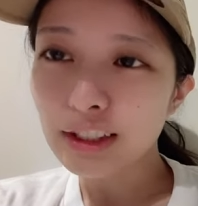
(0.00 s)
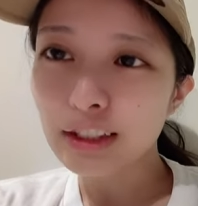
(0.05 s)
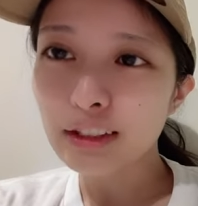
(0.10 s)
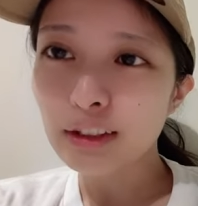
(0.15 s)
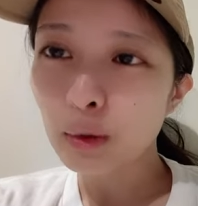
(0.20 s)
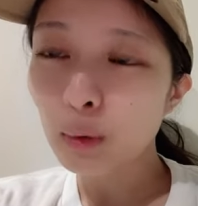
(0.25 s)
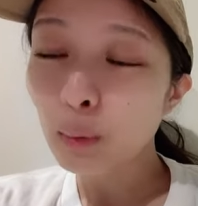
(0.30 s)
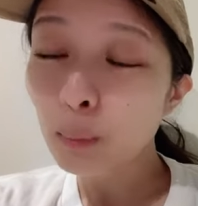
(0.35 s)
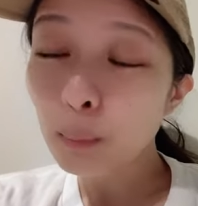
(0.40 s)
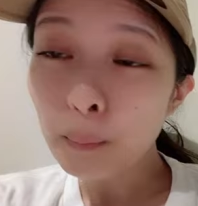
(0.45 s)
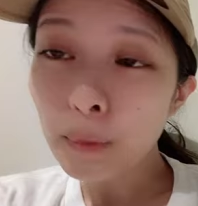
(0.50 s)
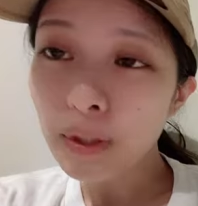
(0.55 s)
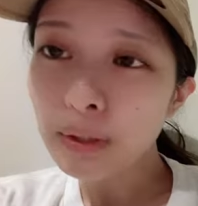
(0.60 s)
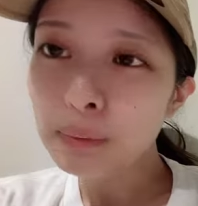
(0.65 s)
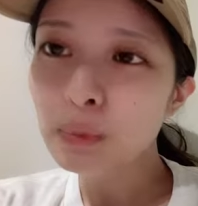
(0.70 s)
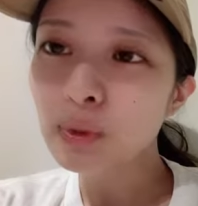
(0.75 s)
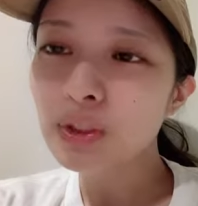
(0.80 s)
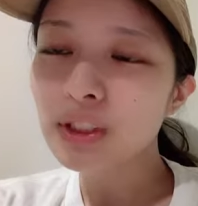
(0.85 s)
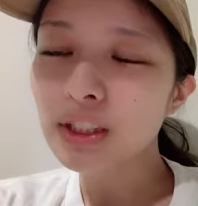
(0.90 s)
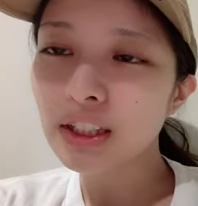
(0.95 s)
なんで、ほんまに
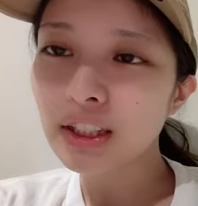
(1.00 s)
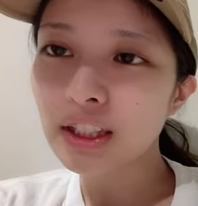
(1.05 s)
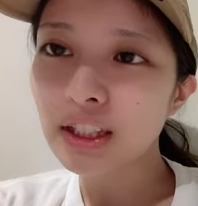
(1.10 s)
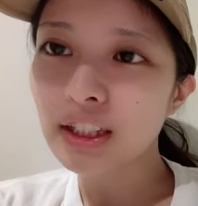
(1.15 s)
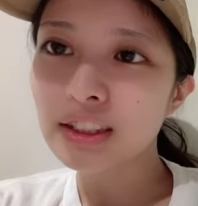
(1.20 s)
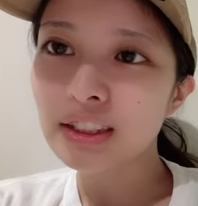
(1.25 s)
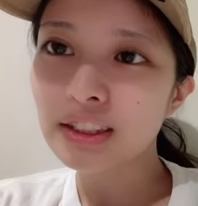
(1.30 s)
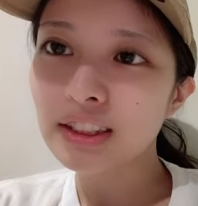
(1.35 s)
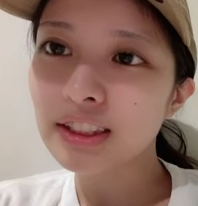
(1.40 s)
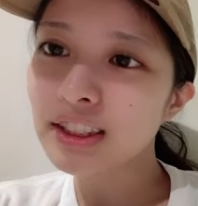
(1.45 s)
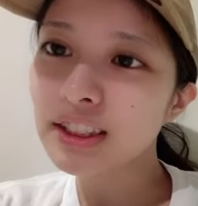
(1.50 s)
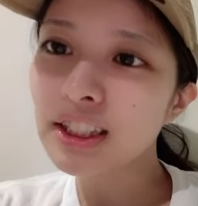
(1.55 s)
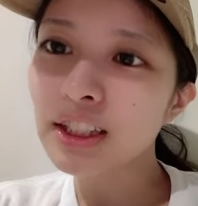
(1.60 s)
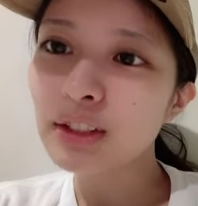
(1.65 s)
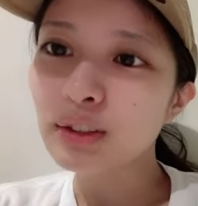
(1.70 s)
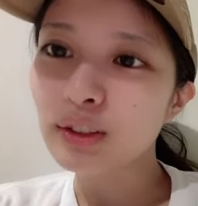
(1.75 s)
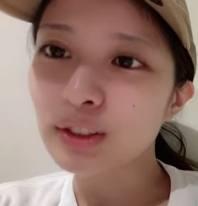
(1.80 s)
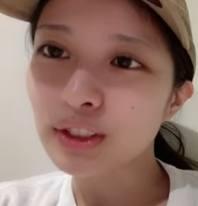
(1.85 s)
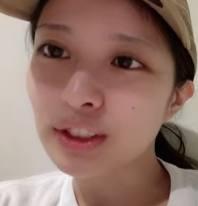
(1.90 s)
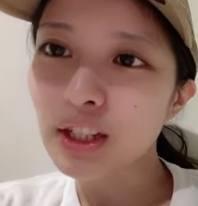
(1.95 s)
申し訳ないです。
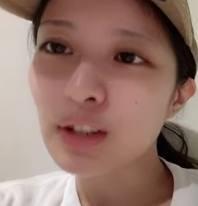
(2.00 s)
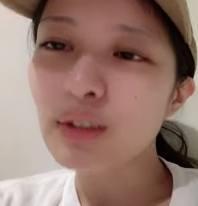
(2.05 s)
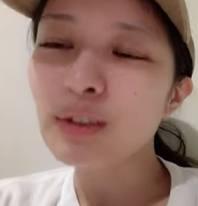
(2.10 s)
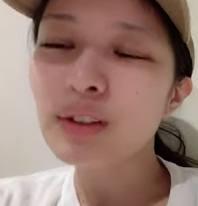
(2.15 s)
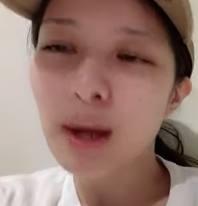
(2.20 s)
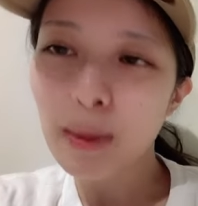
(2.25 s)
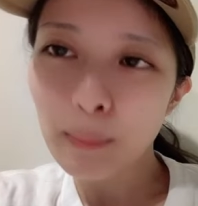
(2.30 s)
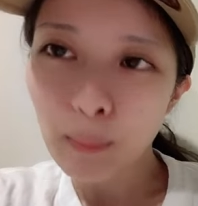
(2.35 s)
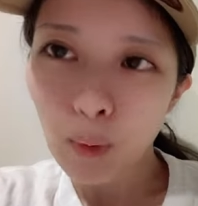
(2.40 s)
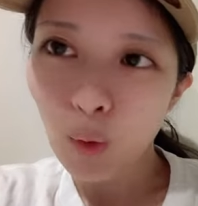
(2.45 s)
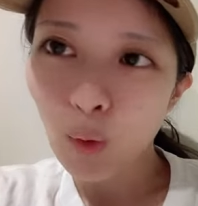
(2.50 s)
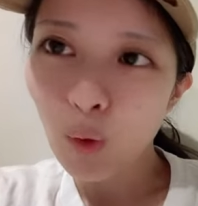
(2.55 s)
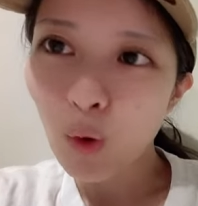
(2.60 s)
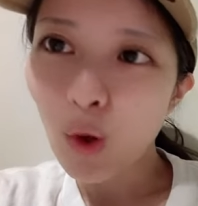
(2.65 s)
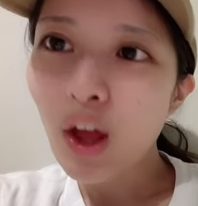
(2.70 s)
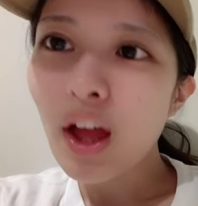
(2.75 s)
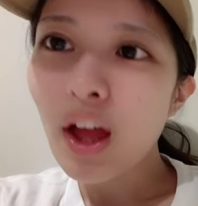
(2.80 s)
チケット使うかも。